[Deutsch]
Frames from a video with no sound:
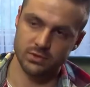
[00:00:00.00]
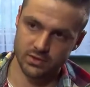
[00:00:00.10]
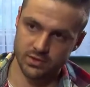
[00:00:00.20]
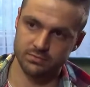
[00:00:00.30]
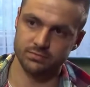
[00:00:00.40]

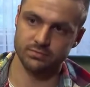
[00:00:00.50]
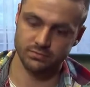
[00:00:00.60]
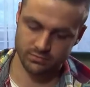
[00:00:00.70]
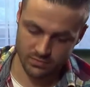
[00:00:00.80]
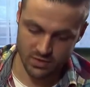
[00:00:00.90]
Okay.
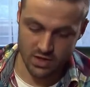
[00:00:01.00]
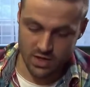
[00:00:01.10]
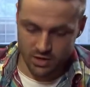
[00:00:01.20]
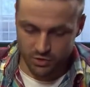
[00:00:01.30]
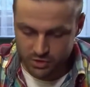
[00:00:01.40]

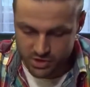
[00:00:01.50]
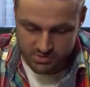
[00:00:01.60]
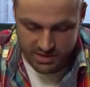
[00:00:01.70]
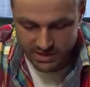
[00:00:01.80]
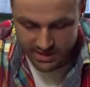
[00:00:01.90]
Gut, das
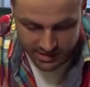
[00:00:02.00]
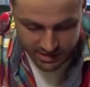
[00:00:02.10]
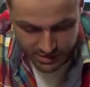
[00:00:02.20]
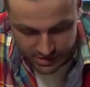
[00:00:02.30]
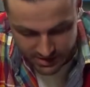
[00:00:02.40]
wäre dann
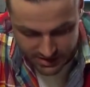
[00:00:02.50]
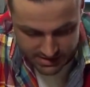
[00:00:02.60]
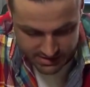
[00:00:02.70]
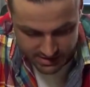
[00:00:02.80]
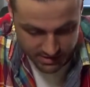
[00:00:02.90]
eigentlich schon die
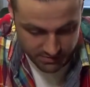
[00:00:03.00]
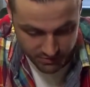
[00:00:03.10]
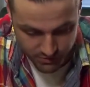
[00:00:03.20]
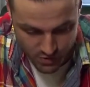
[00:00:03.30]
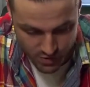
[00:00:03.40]
letzte
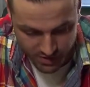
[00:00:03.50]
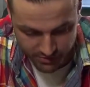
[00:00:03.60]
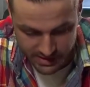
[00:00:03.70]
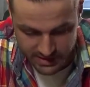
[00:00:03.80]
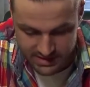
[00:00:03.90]
Frage auf
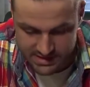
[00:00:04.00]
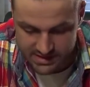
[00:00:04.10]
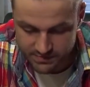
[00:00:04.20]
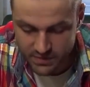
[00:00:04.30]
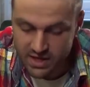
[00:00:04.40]
meiner
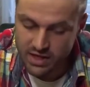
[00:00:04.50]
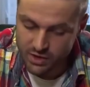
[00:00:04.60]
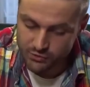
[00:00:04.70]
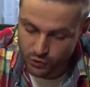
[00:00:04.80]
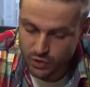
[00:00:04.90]
Liste.
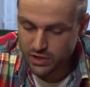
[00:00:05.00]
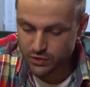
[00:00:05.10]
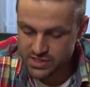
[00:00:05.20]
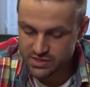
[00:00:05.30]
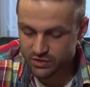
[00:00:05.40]
Viele
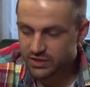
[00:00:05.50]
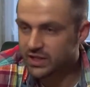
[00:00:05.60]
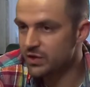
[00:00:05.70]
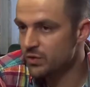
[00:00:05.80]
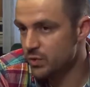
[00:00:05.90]
Leute sagen,
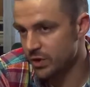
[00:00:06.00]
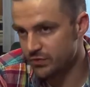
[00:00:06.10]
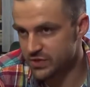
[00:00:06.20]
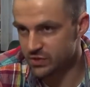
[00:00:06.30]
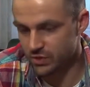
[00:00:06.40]
die EU hat
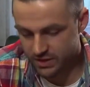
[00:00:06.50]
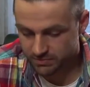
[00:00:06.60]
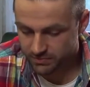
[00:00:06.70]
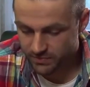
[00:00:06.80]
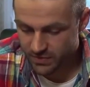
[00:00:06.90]
versagt.
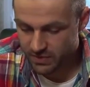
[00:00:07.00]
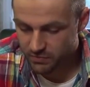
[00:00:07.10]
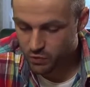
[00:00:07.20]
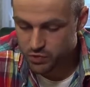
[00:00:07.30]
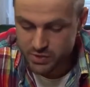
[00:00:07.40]

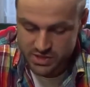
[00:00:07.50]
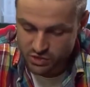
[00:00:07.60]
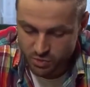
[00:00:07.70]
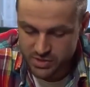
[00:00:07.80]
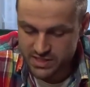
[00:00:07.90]
Was müsste
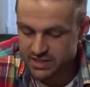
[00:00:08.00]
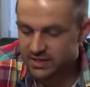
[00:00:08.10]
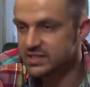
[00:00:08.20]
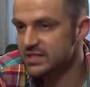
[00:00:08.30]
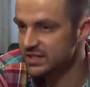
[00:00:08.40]
da passieren,
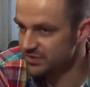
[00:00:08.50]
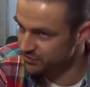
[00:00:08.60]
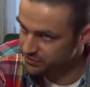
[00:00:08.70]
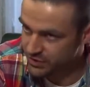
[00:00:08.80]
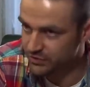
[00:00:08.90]
dass sie
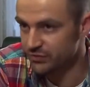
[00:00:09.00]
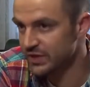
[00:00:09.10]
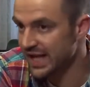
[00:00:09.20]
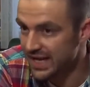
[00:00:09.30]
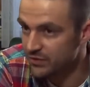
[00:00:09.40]
für,
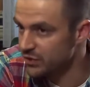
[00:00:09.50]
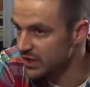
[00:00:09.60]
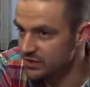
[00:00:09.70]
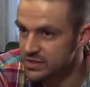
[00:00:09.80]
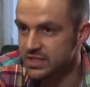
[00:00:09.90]
vielleicht für
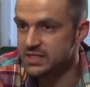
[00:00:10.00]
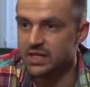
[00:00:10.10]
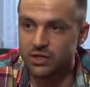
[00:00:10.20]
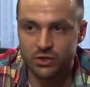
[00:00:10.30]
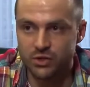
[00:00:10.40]
einen Austritt
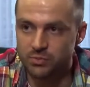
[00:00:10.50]
sein oder